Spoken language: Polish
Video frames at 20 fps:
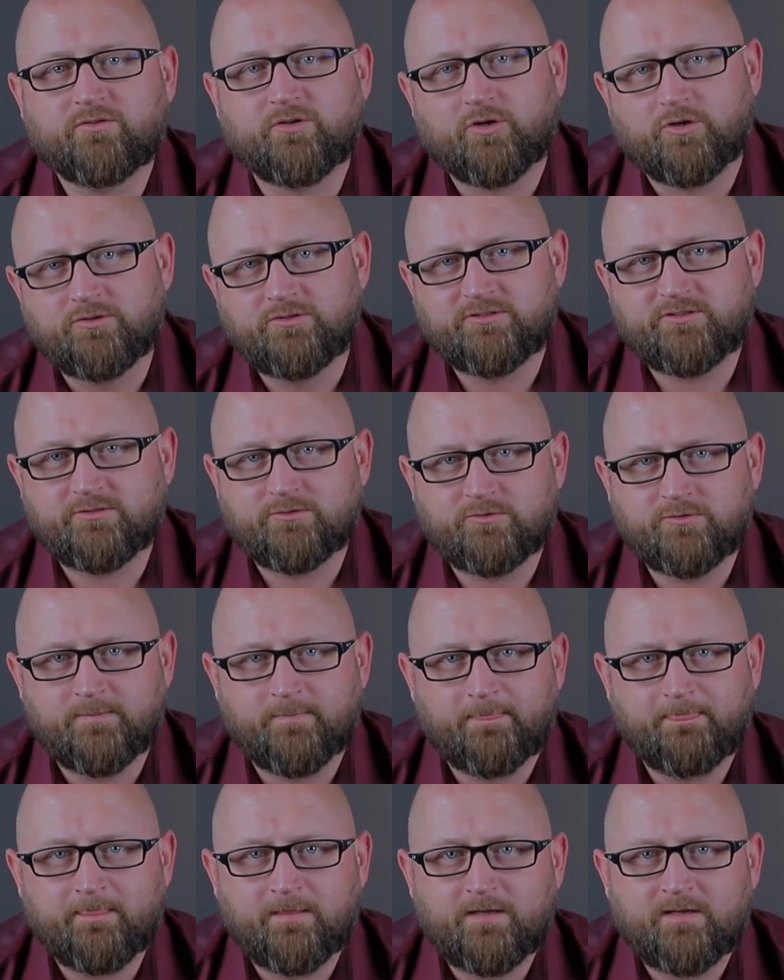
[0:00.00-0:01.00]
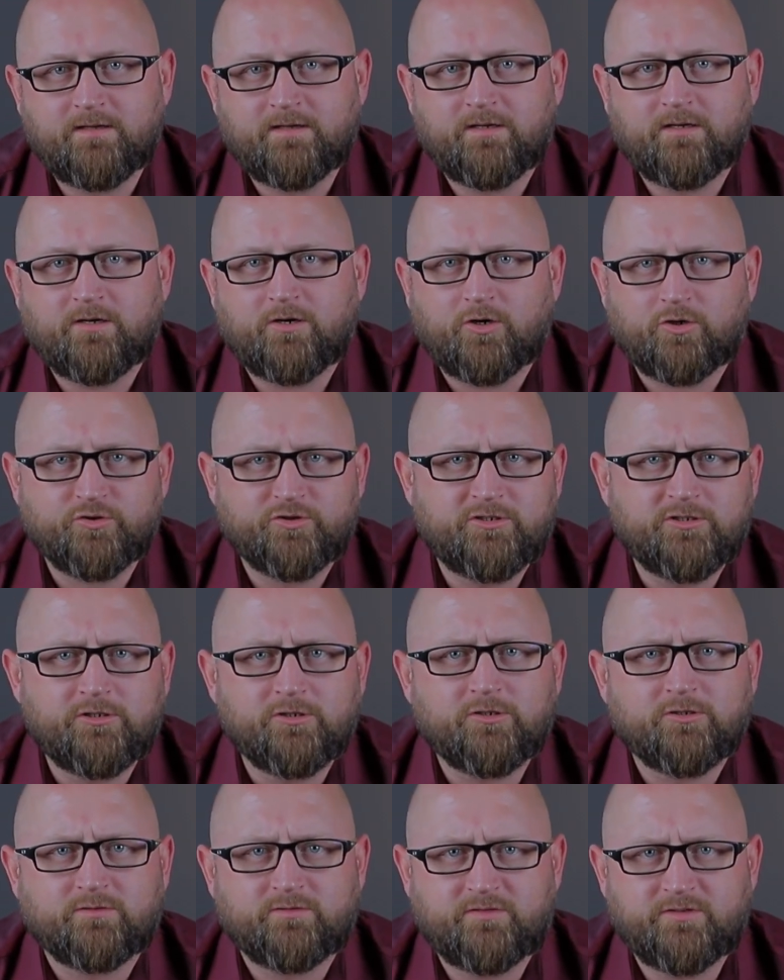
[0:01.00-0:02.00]
W końcu on
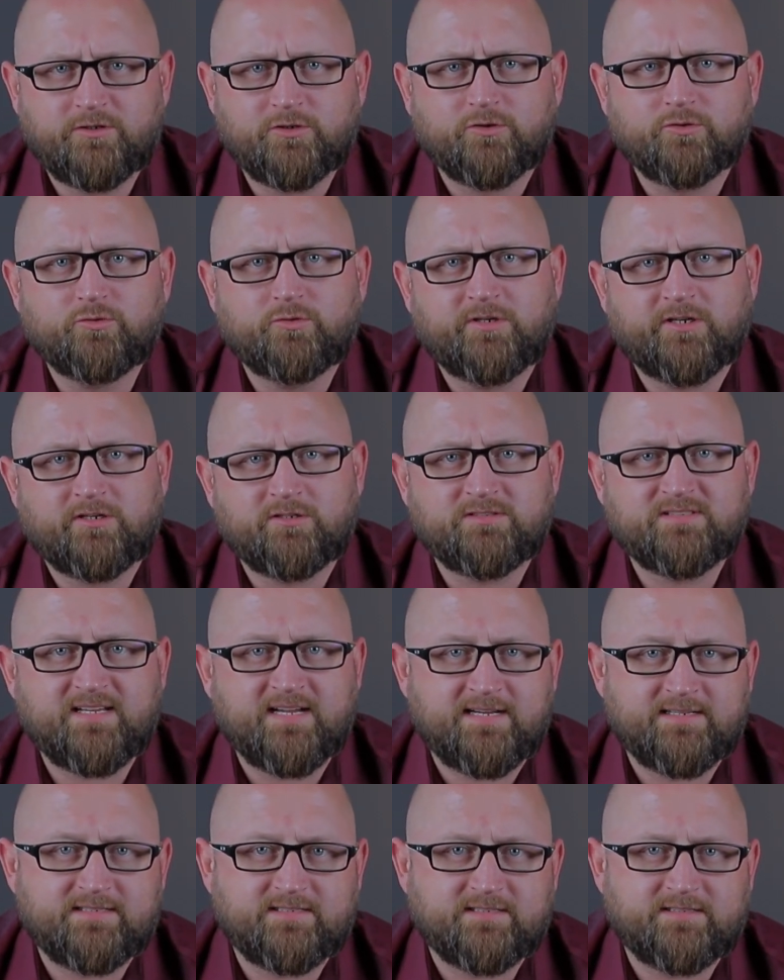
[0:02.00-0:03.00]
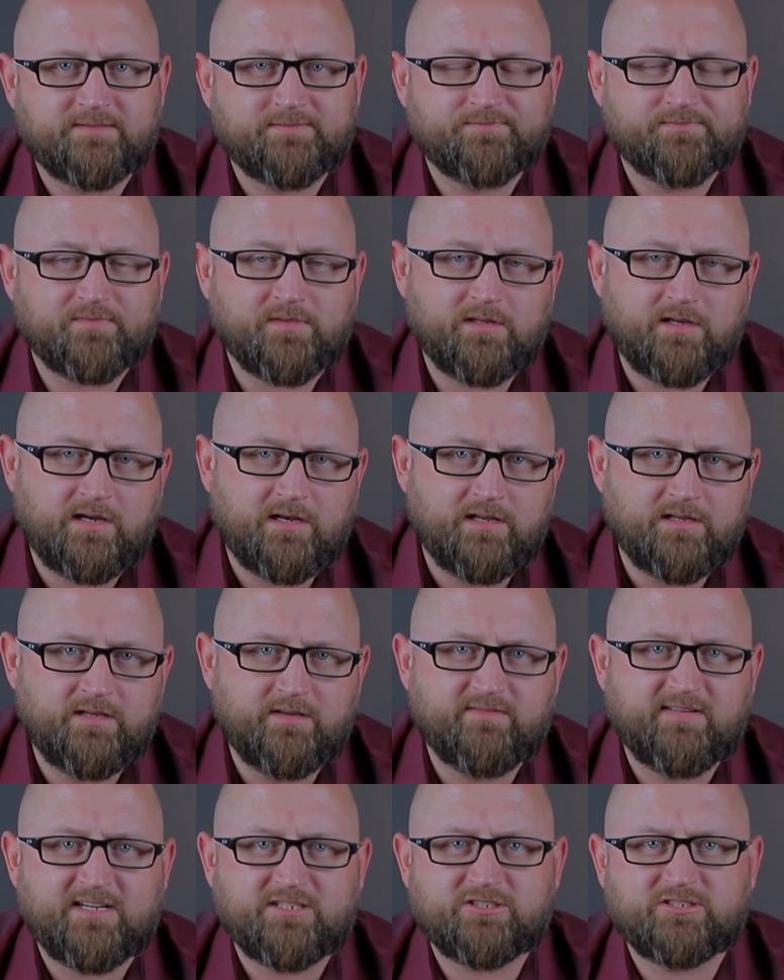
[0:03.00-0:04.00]
tylko wykonuje rozkazy, ale
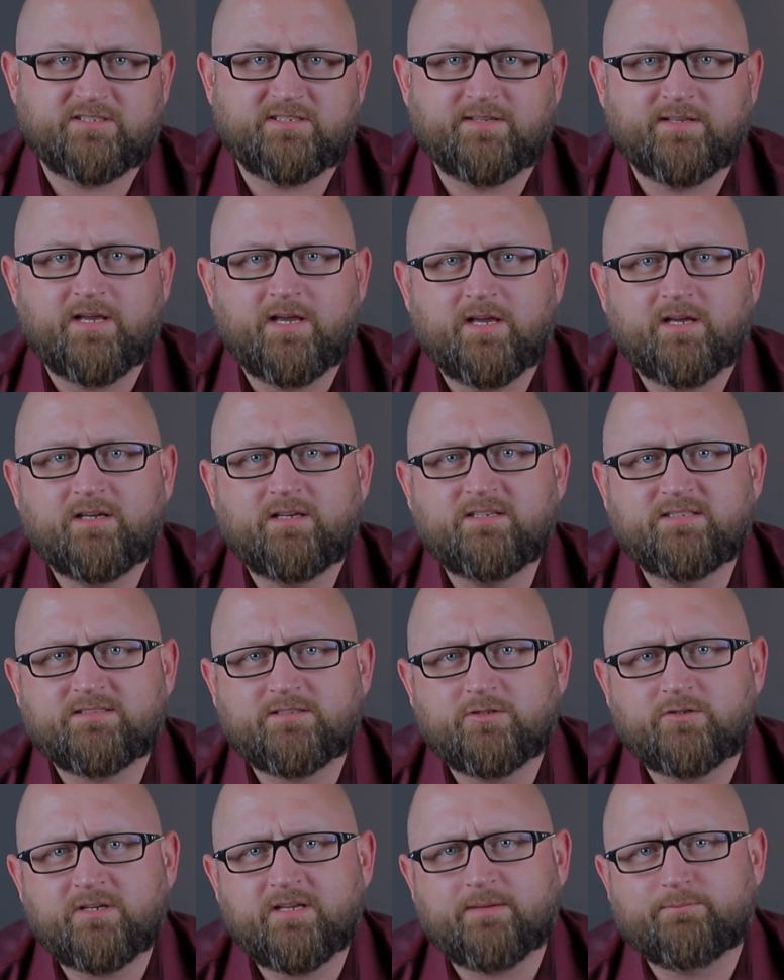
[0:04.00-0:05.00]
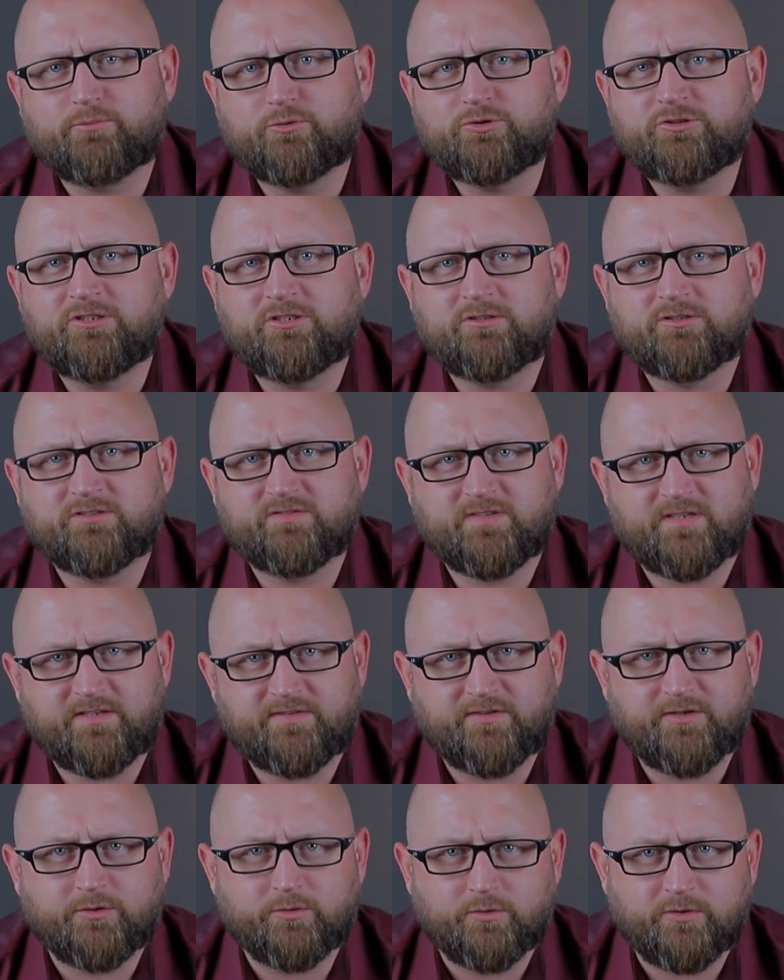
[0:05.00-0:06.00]
nieważne, historia później to
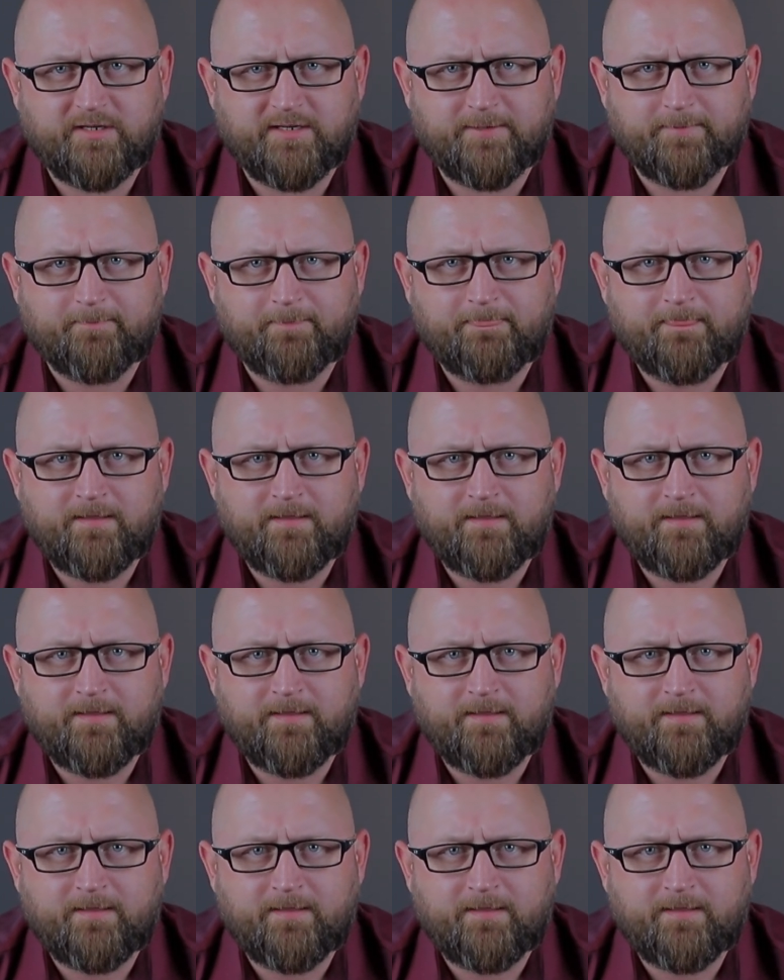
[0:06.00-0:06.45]
zweryfikuje.